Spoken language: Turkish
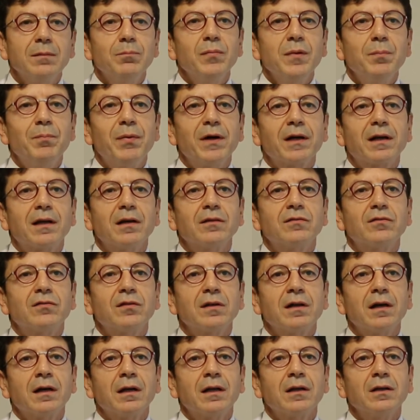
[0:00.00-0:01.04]
bir paket
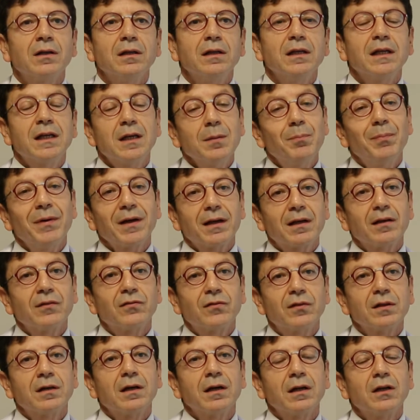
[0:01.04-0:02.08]
sigara, iki paket
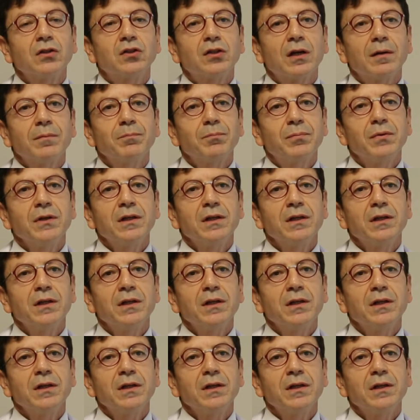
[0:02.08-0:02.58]
sigara içen